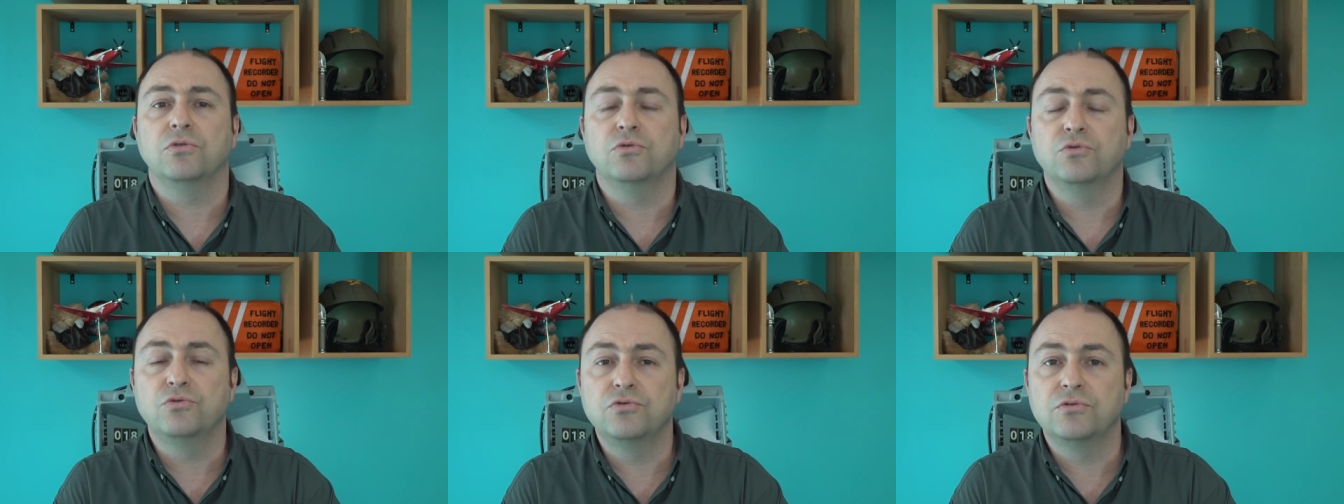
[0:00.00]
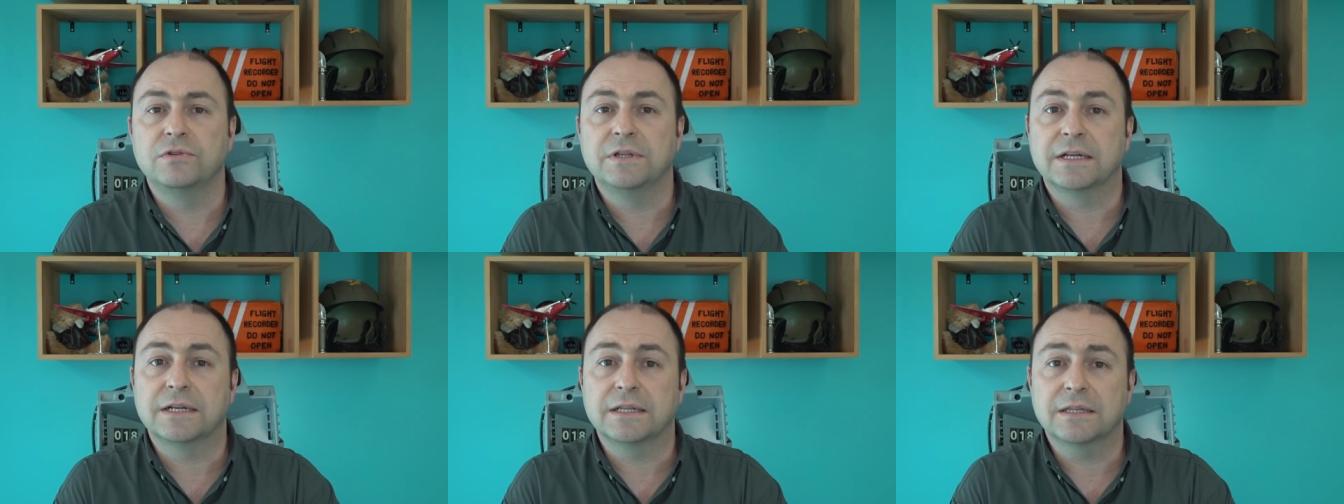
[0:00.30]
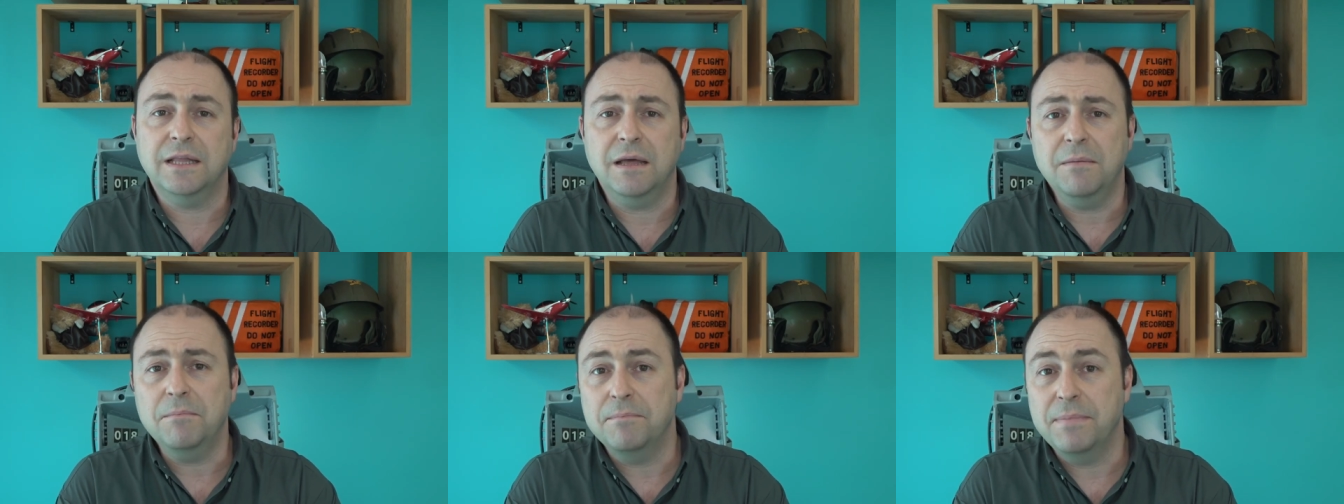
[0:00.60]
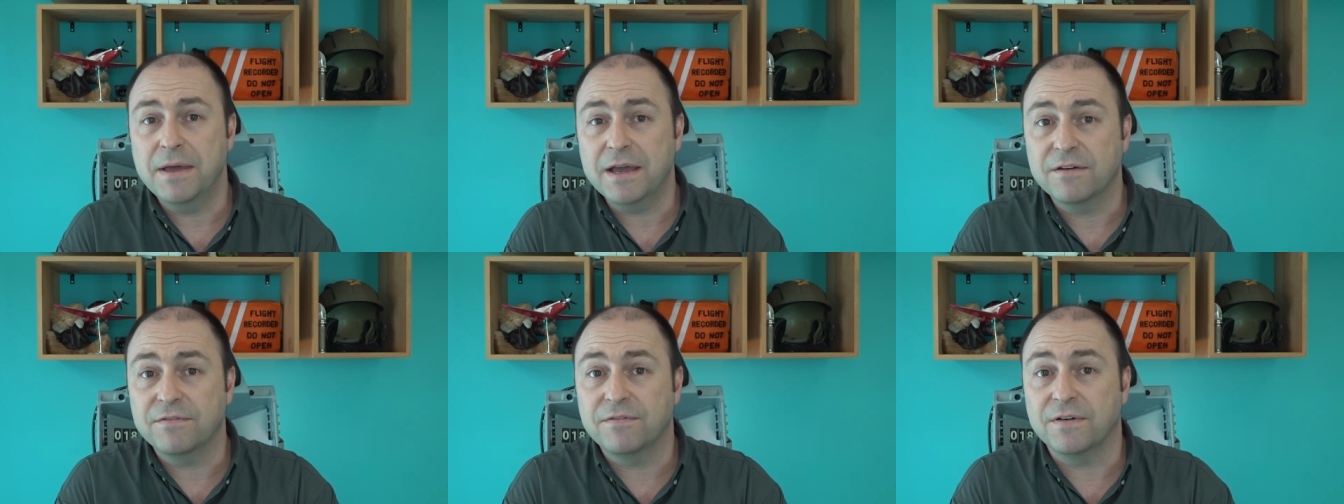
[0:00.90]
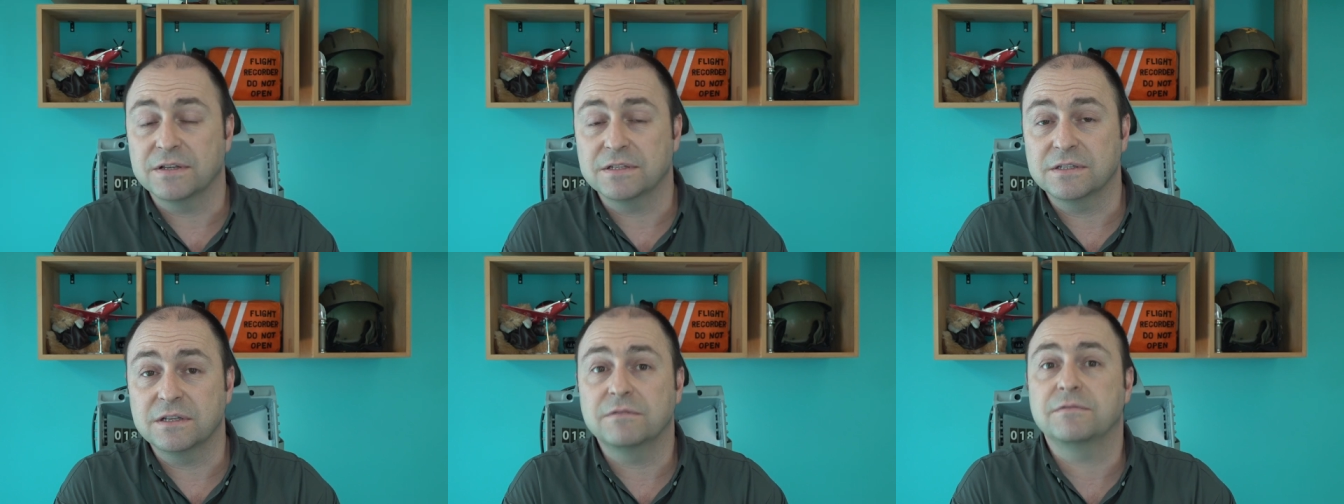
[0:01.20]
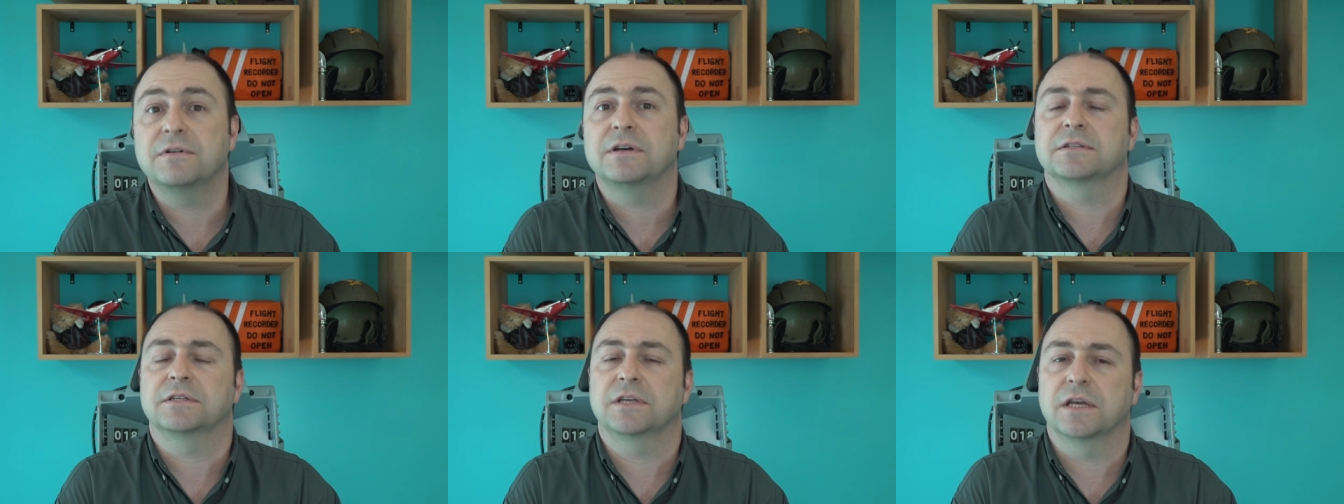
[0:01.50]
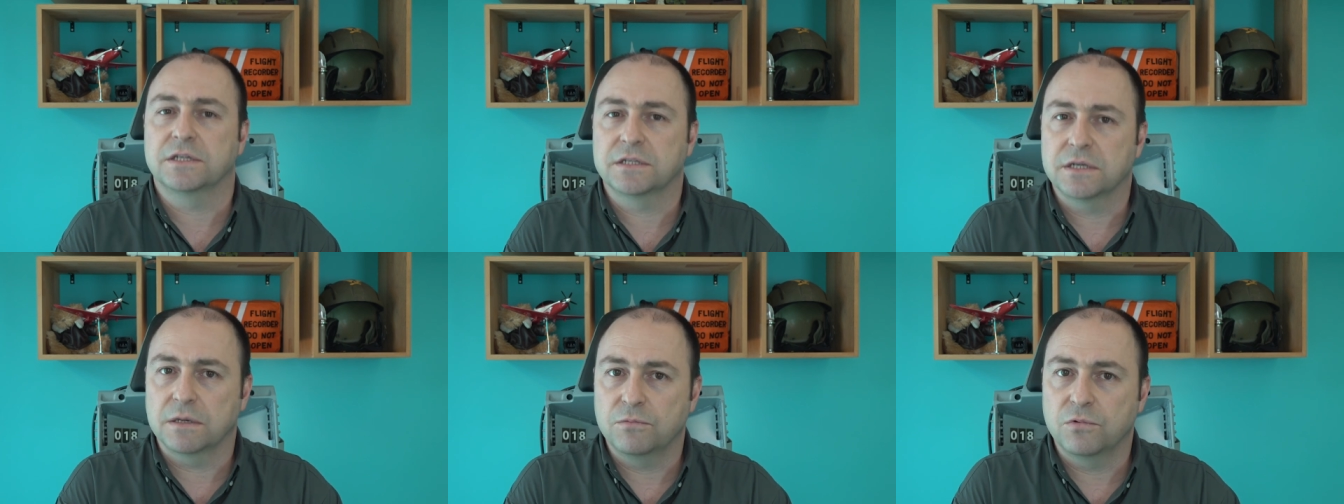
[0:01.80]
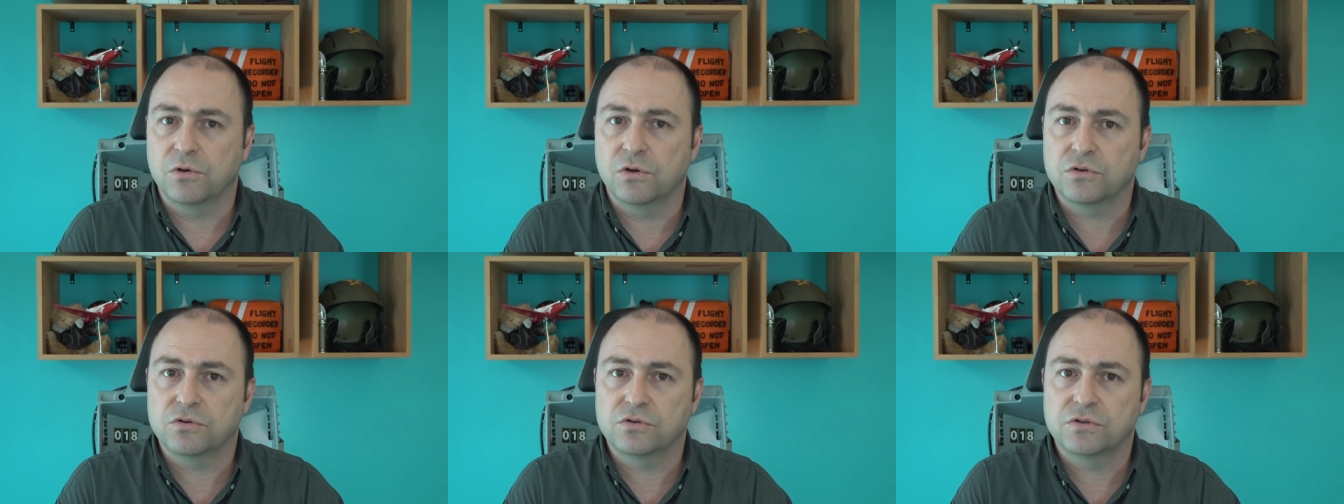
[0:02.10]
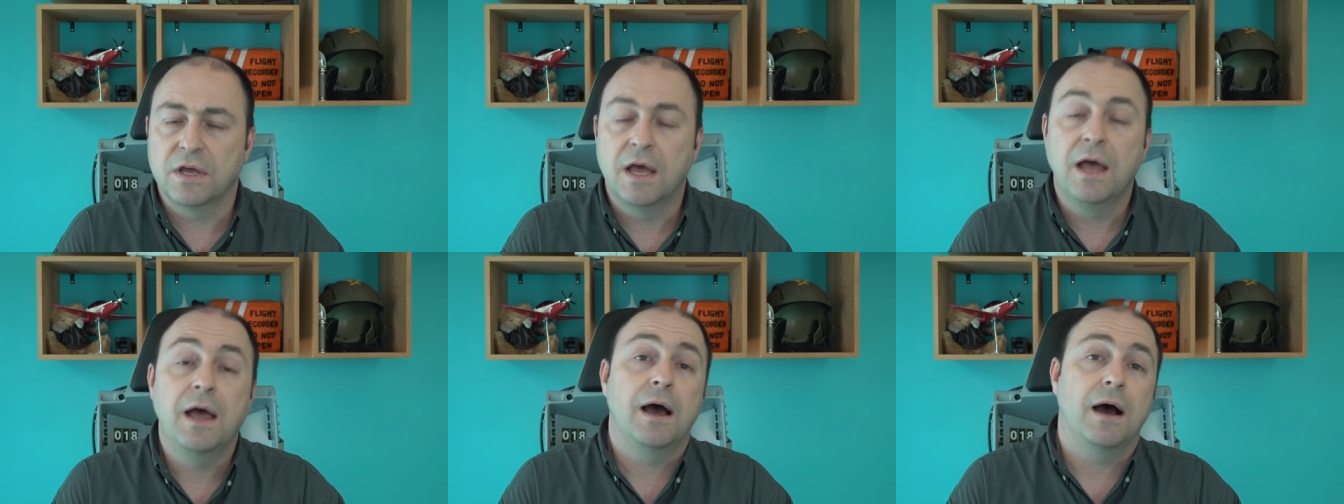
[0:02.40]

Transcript: ürünlerinden pek fazla vazgeçemiyoruz.